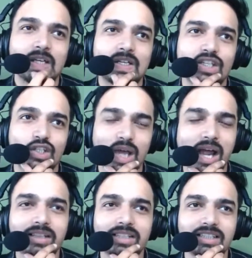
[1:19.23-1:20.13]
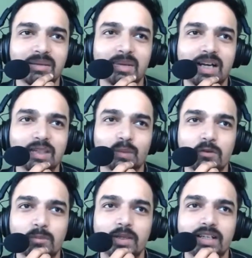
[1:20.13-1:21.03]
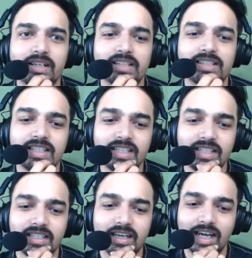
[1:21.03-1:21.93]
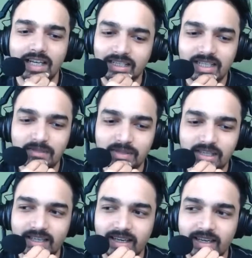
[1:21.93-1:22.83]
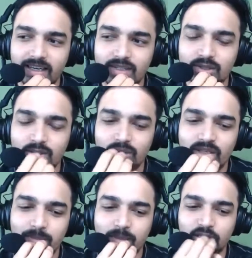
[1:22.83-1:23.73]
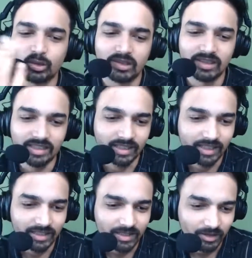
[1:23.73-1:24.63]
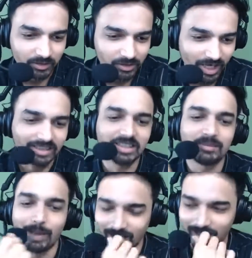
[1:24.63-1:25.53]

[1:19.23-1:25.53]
चार दिन के बाद वो प्लेयर किसी अलग टीम से खेलेगा जो उनके प्रतिद्वंदी थे चार दिन पहले